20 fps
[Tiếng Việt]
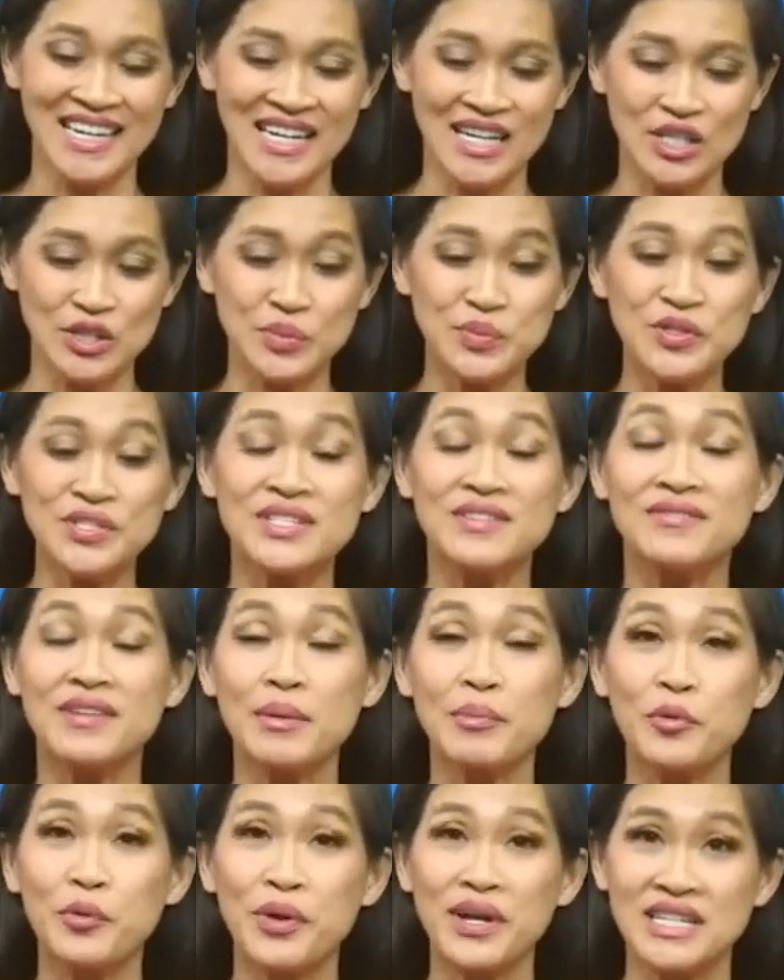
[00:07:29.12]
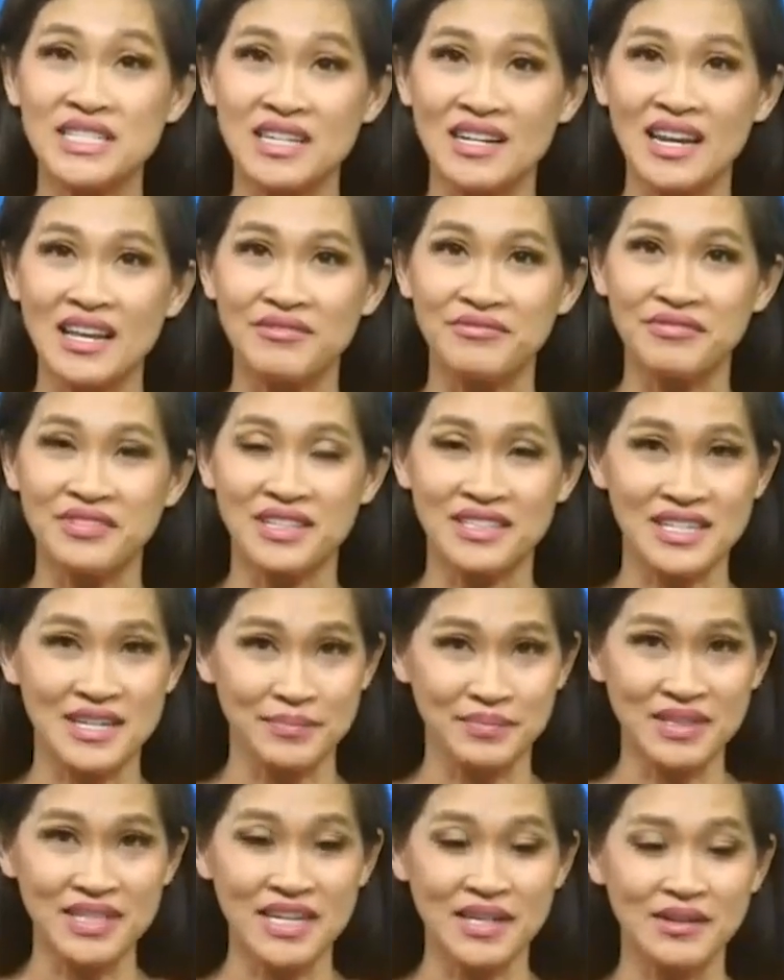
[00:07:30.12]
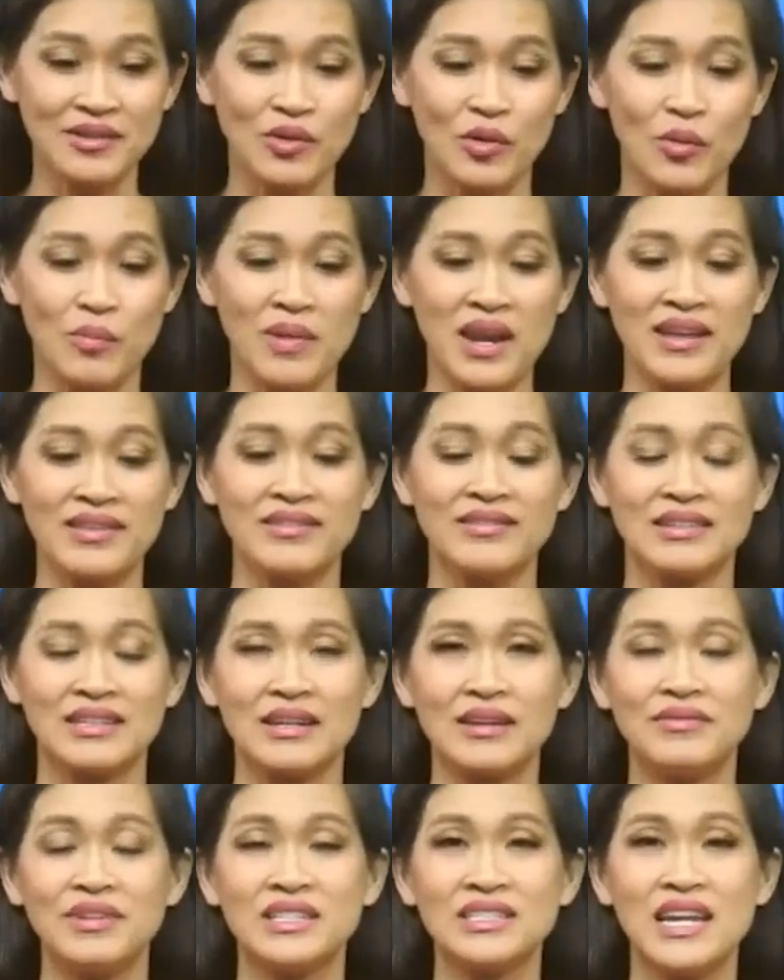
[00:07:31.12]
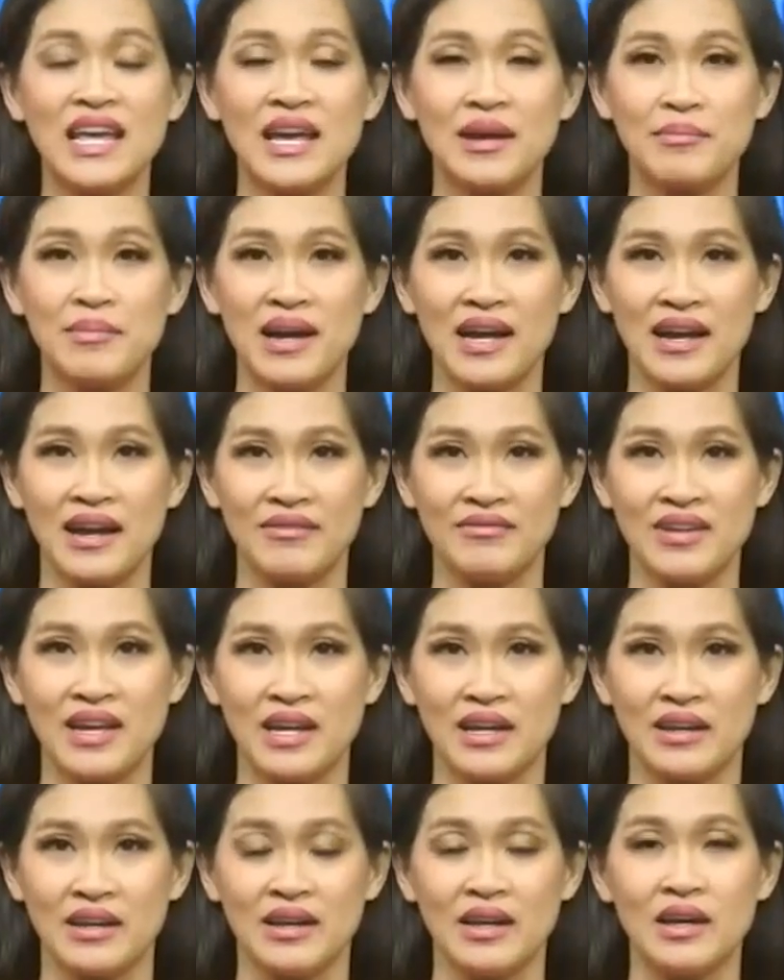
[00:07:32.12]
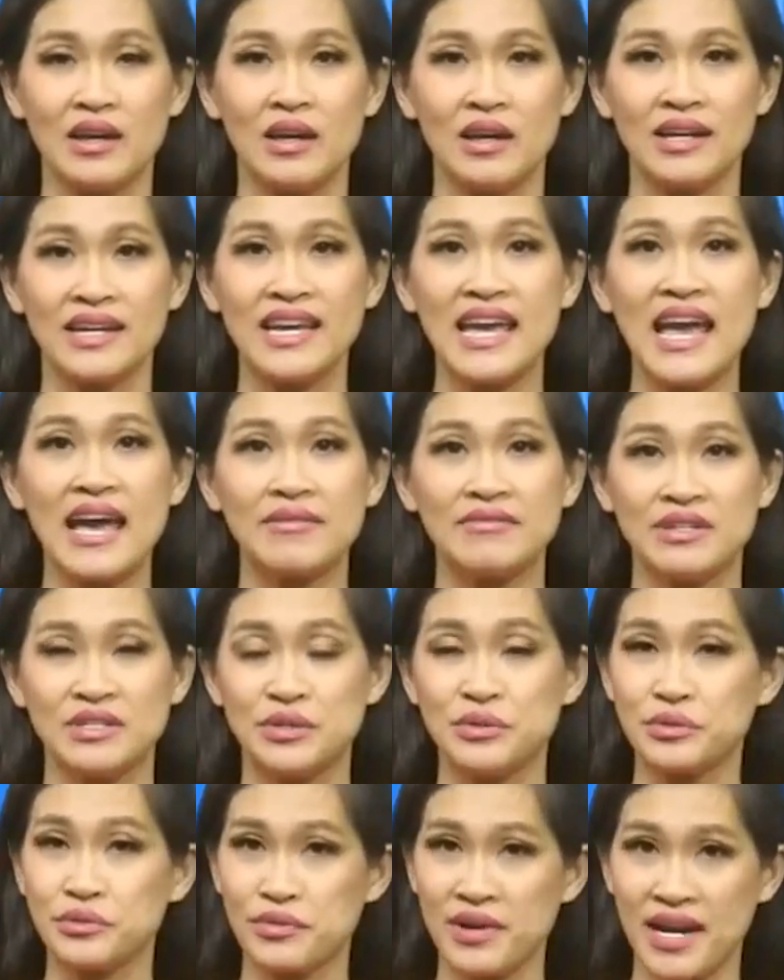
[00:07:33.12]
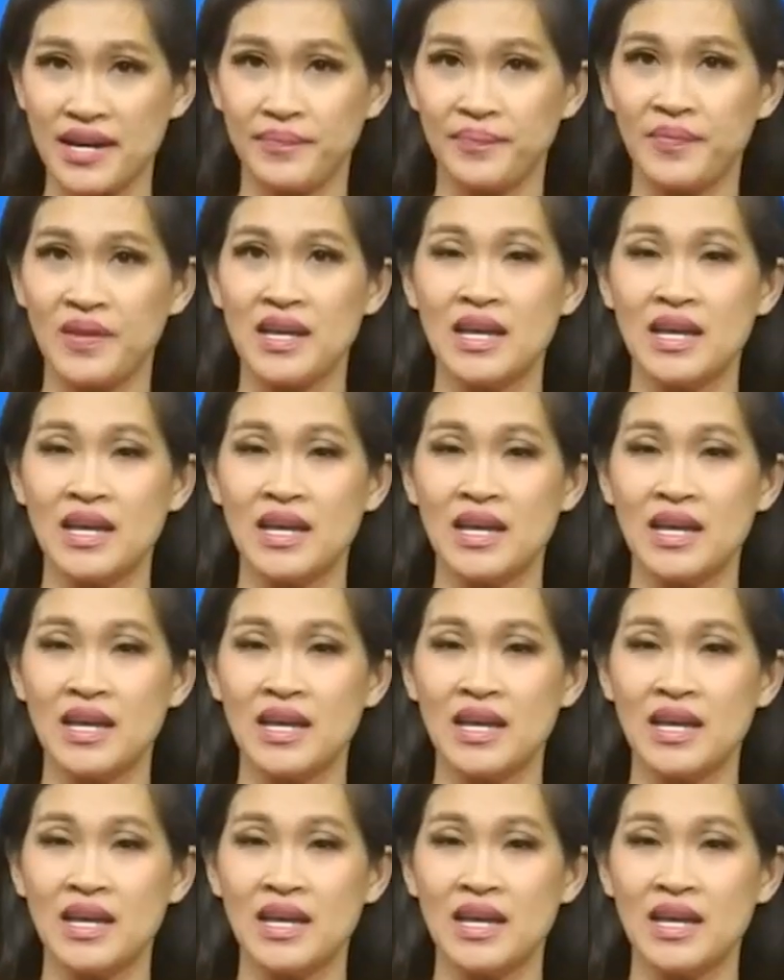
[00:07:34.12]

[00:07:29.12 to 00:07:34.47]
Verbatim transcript: Chúng tôi xin phép quay trở lại phần điểm tin, cũng là những cái vấn đề mà về Nga và Ukraine.